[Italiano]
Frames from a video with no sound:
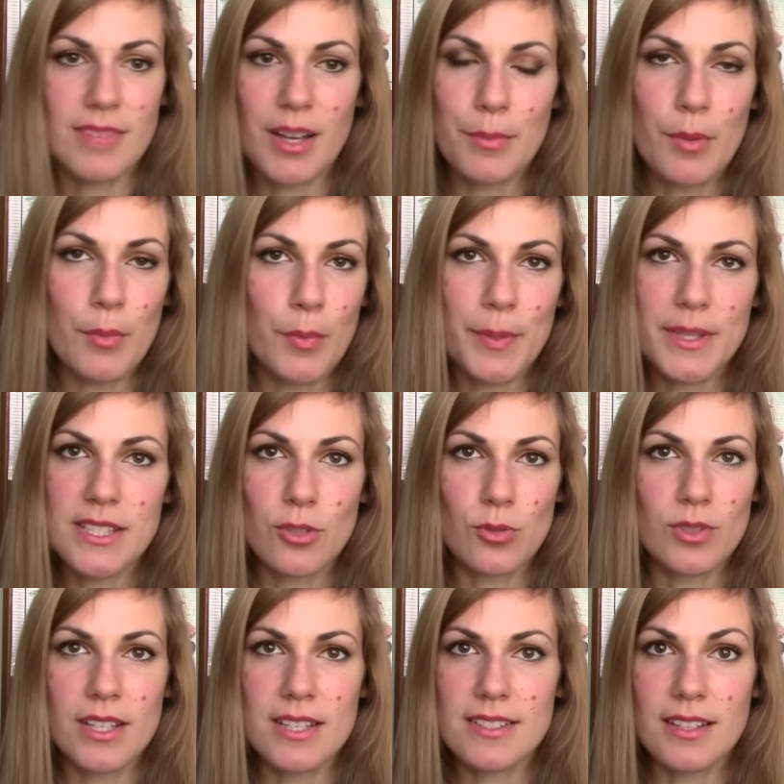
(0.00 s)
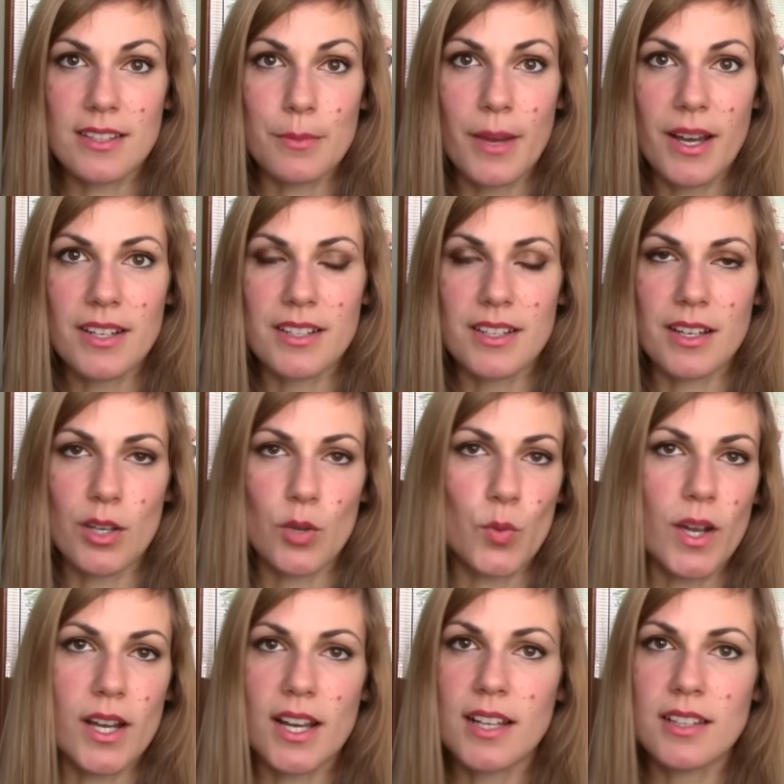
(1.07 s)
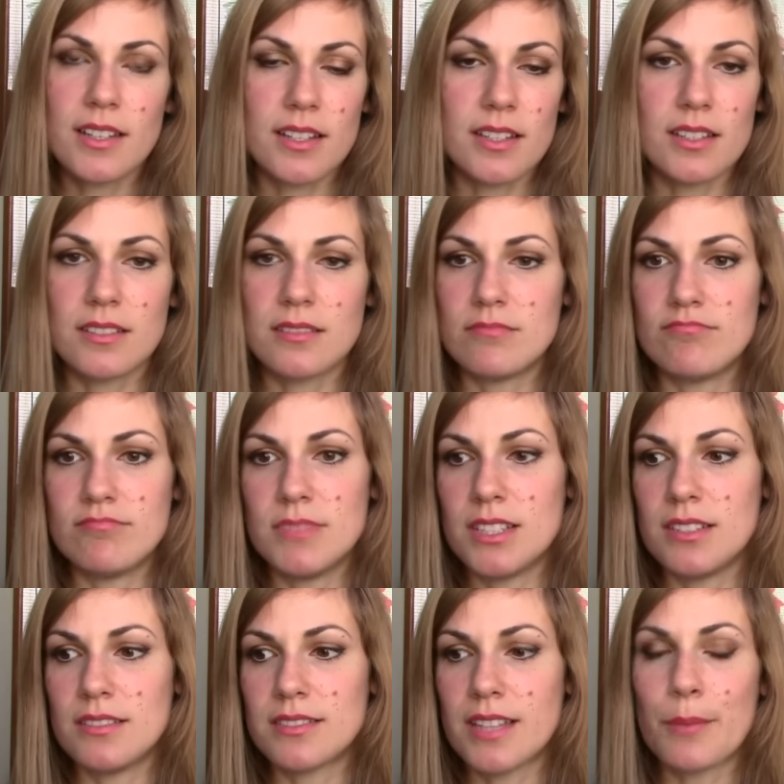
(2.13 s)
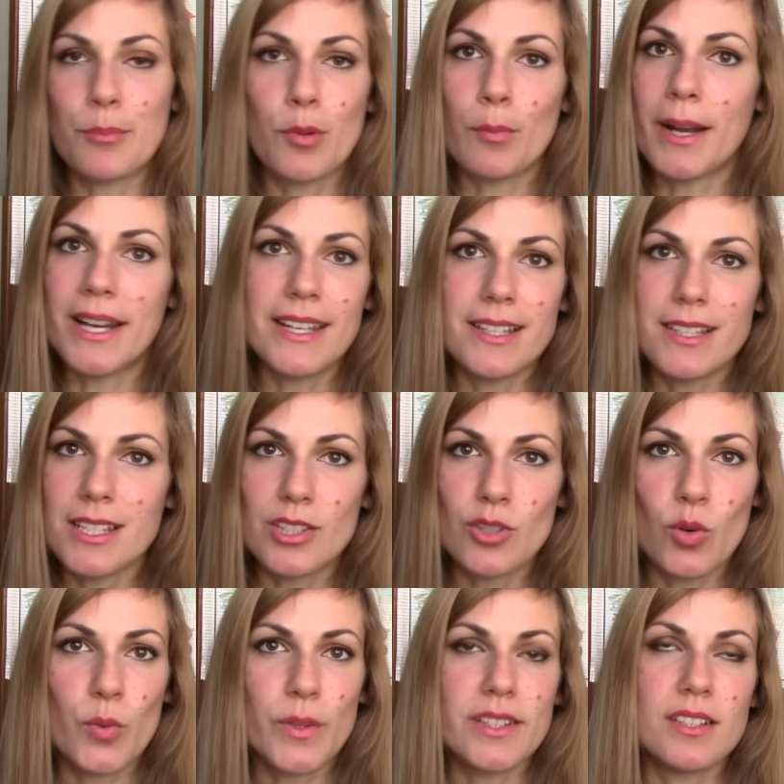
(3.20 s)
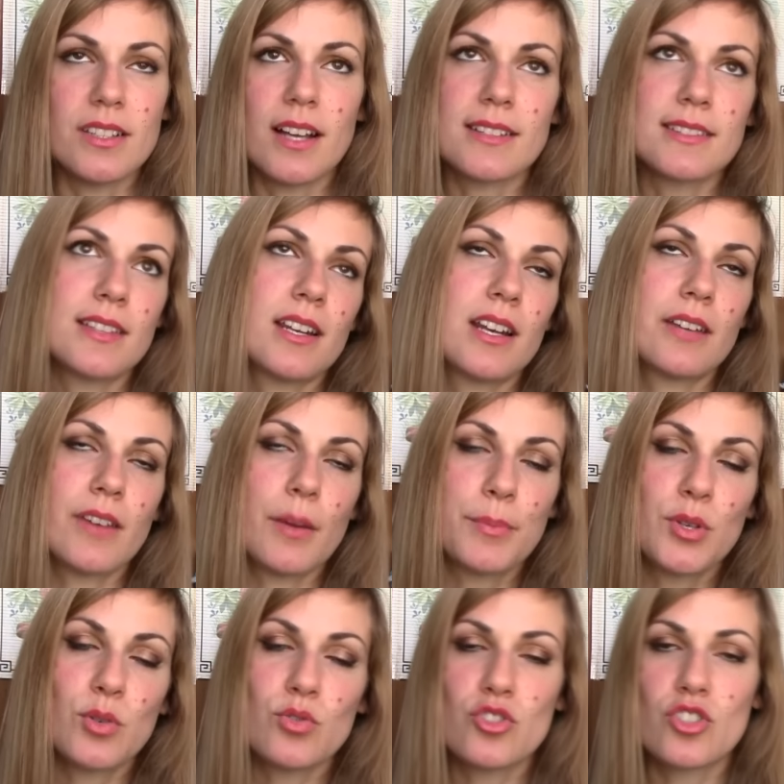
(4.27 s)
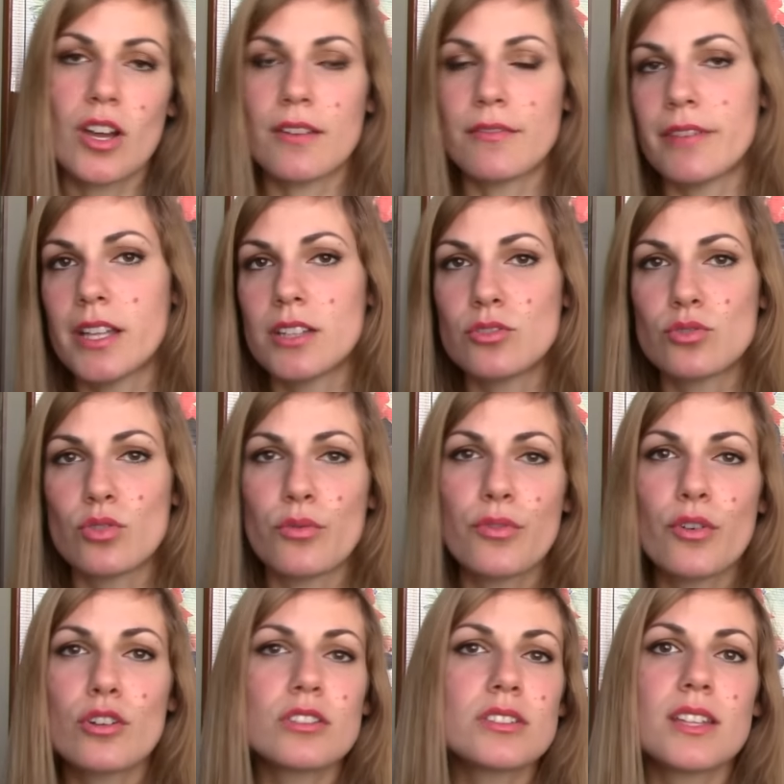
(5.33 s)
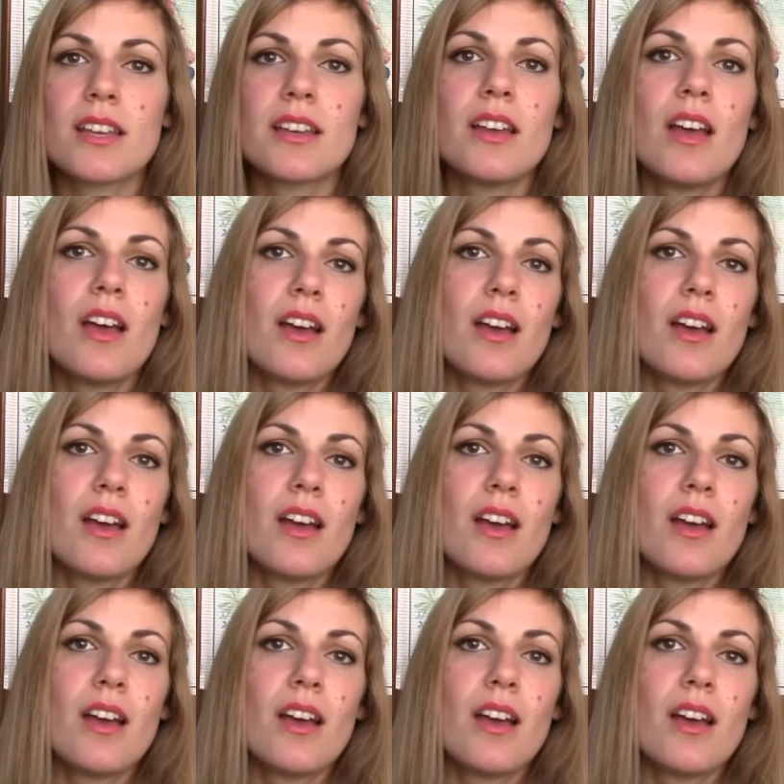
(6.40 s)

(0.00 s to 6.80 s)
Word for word: abbiamo passato delle settimane anche qui a Cagliari di tempo ballerino quindi alternava pioggia, vento forte,